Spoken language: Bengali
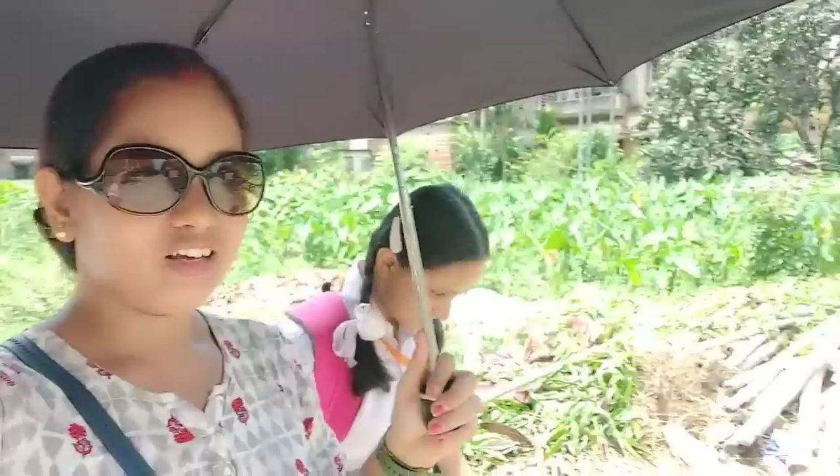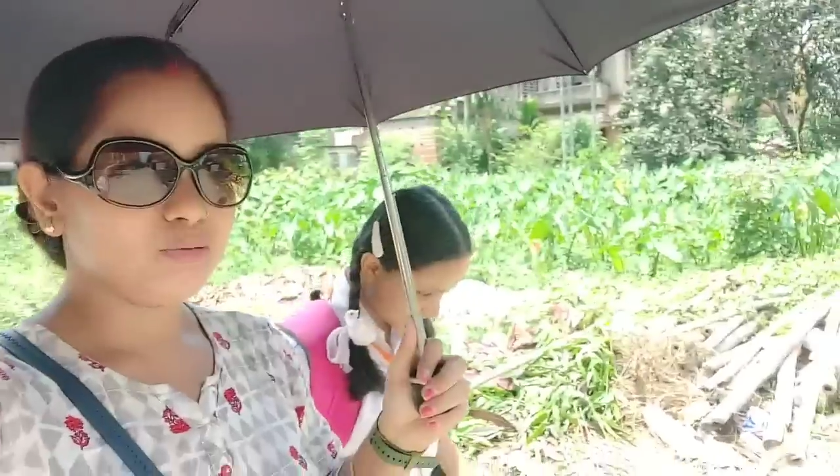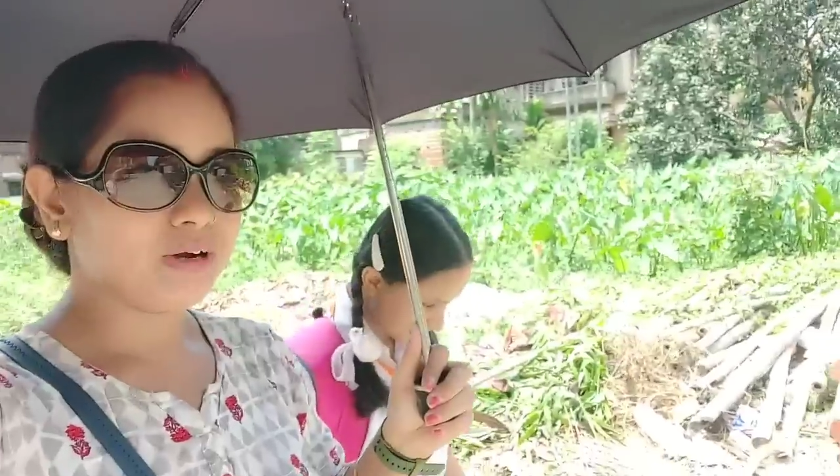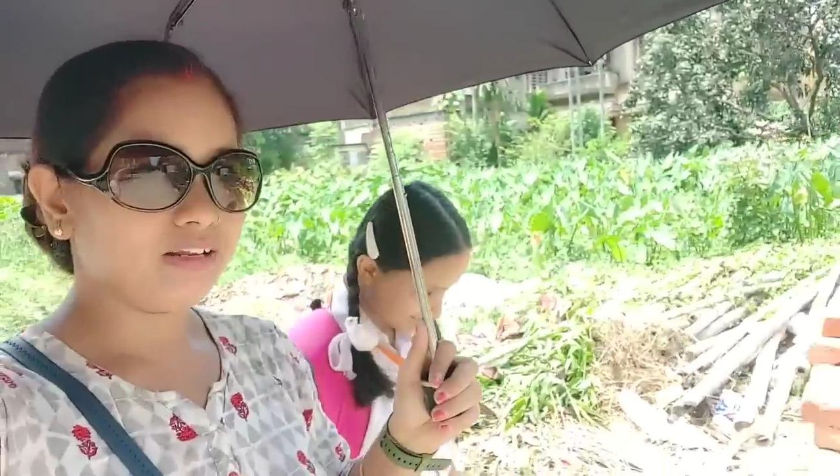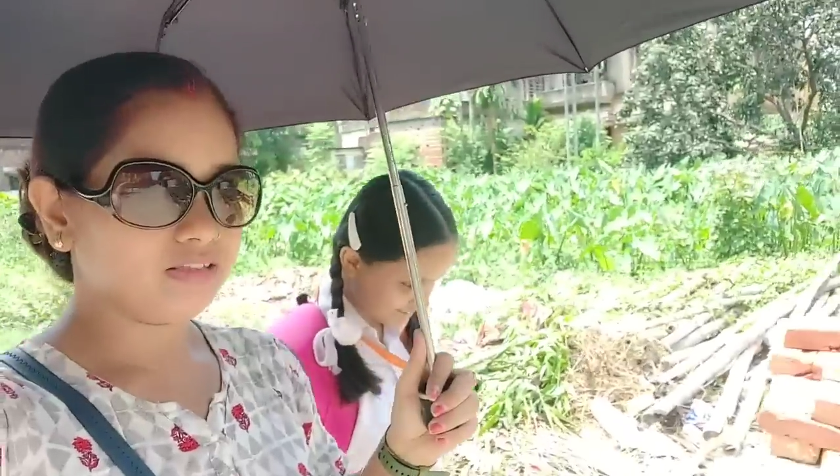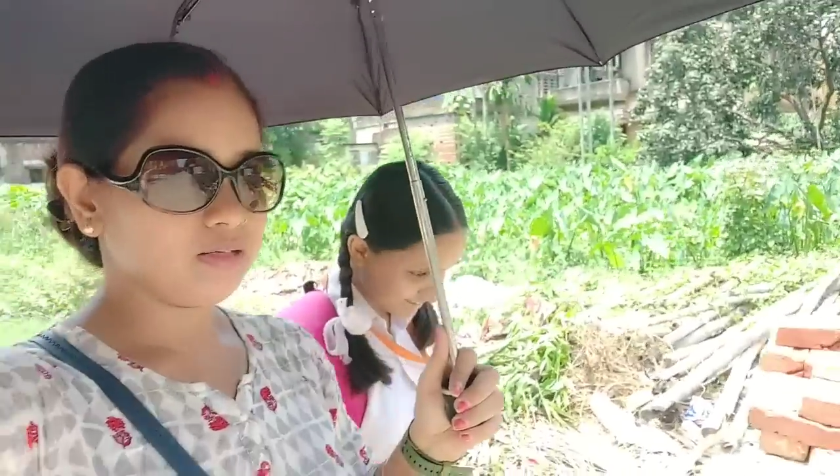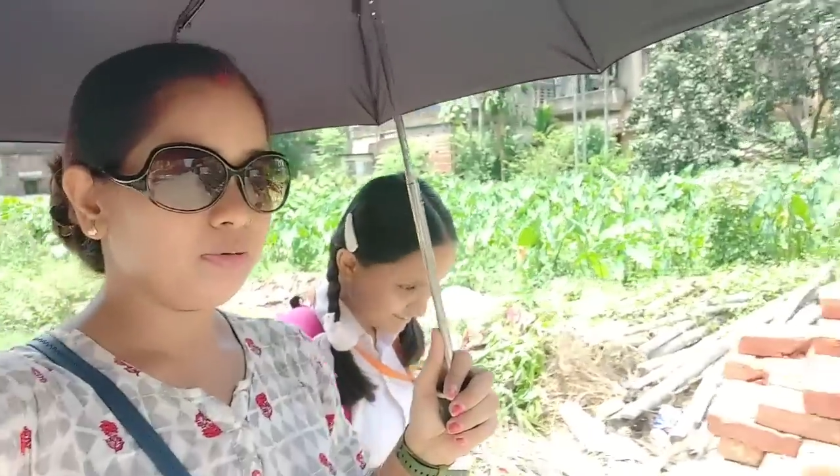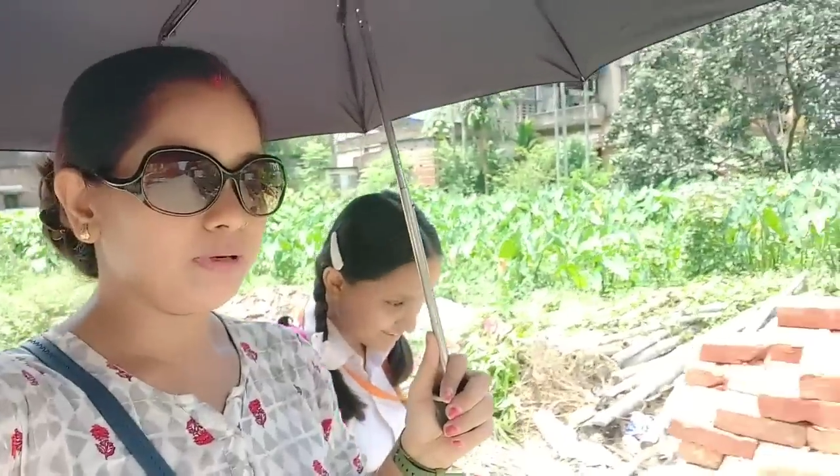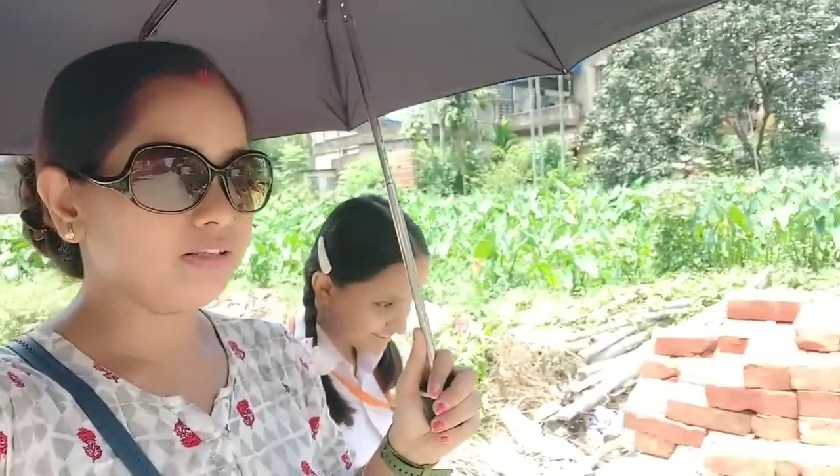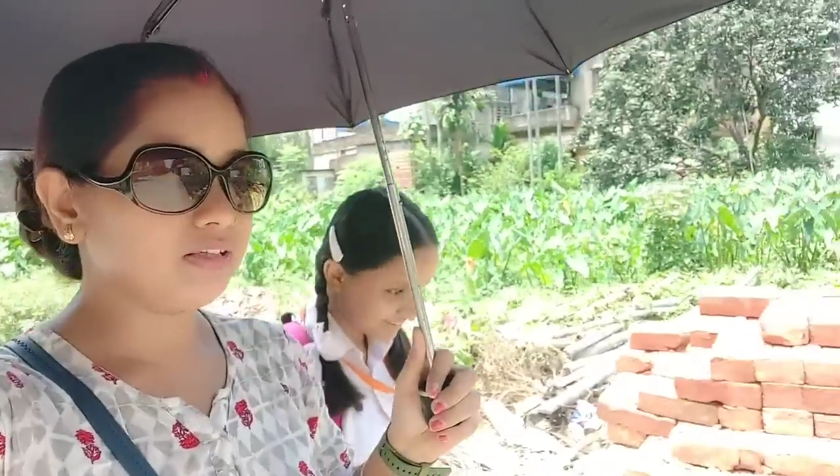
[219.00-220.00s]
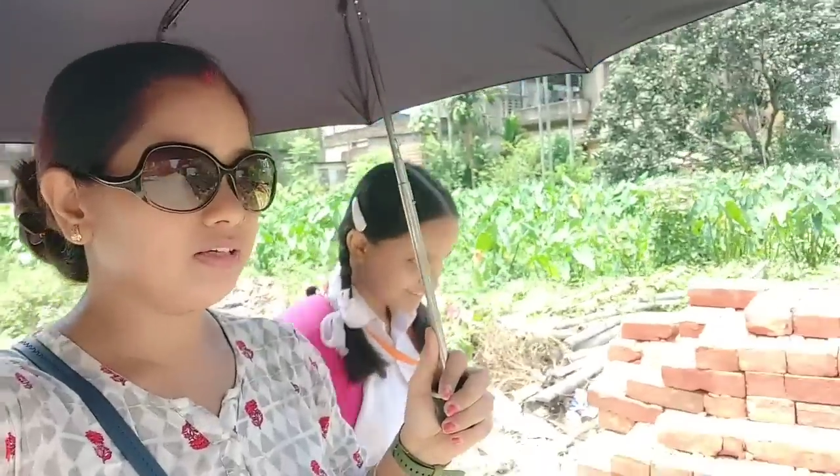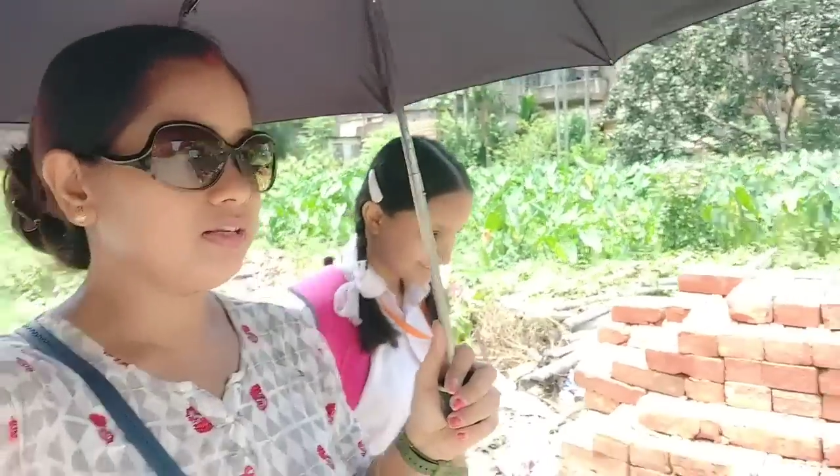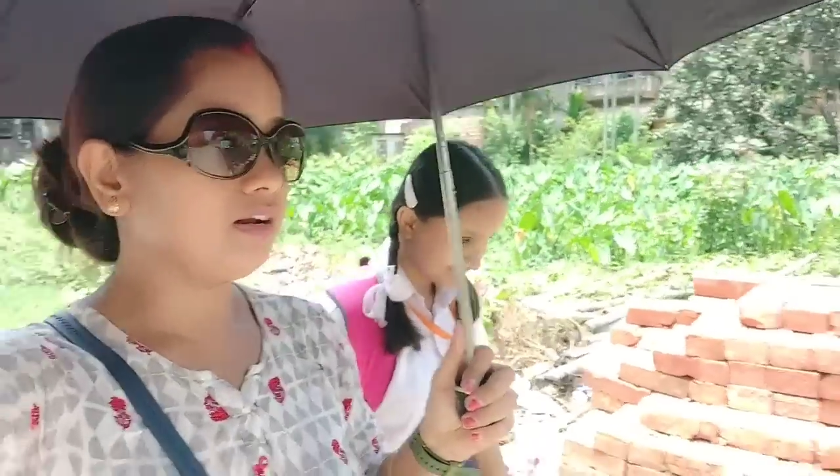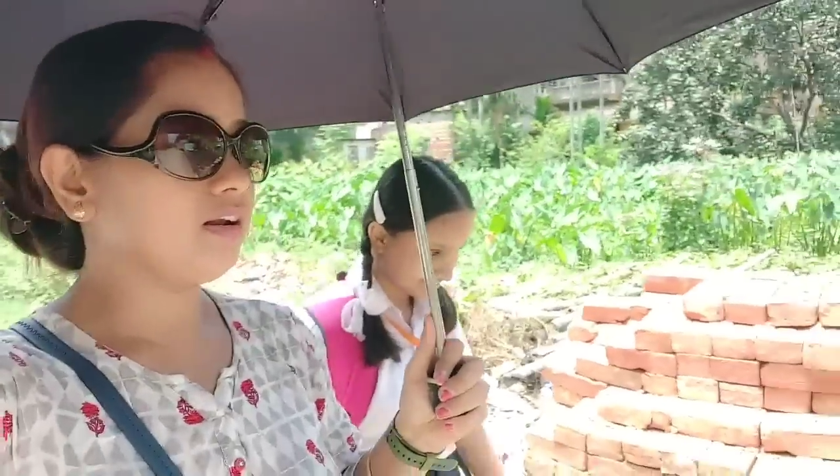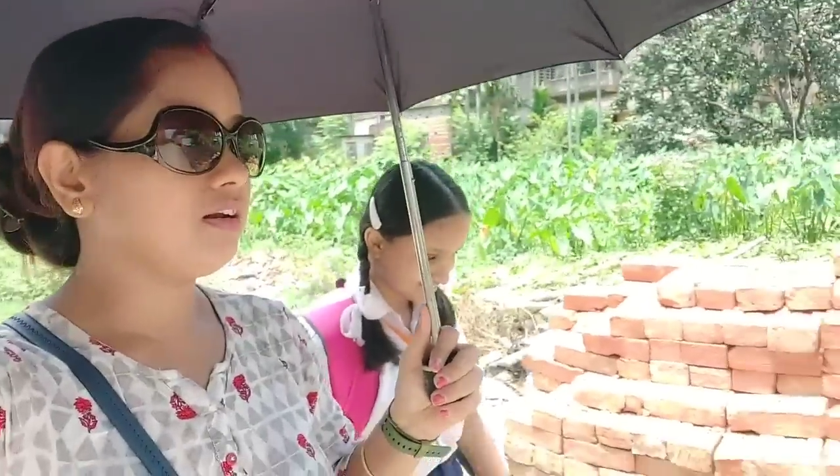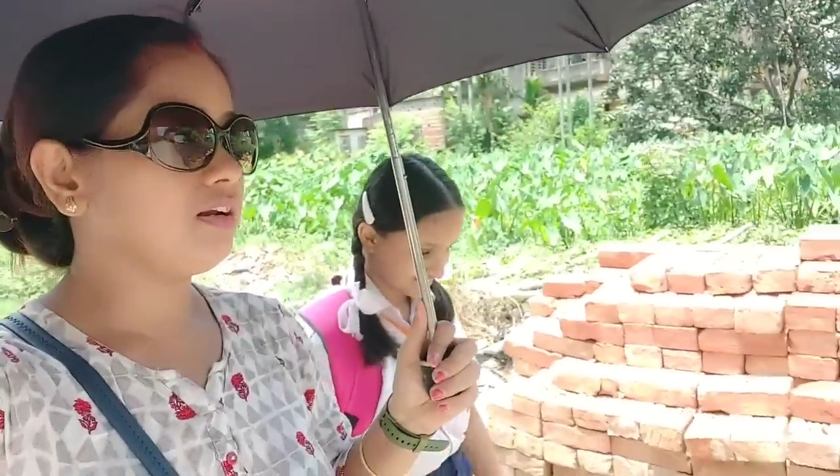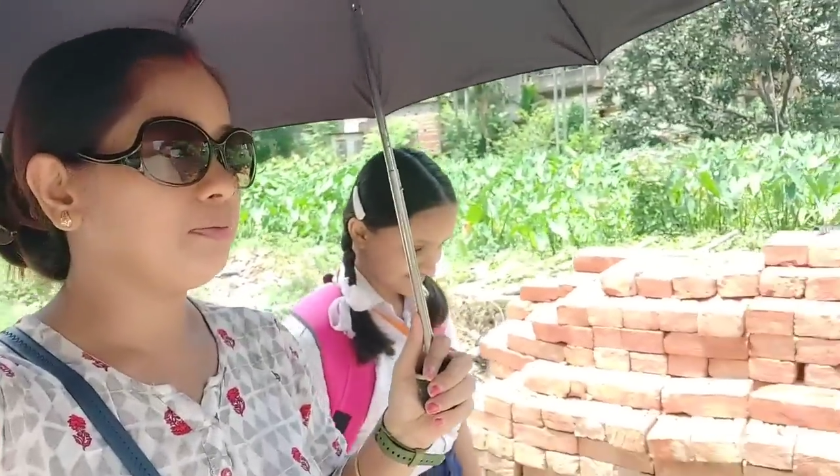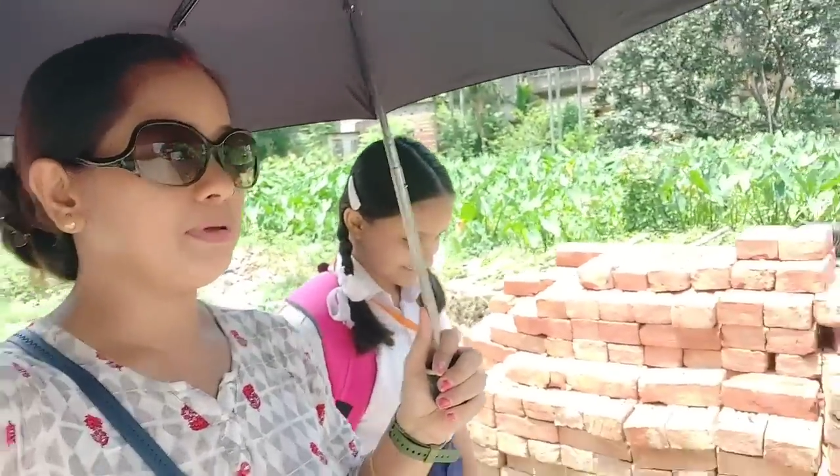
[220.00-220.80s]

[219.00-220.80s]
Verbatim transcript: এখন বাড়িতে যাবো বাড়িতে গিয়ে ঠান্ডা ঠান্ডা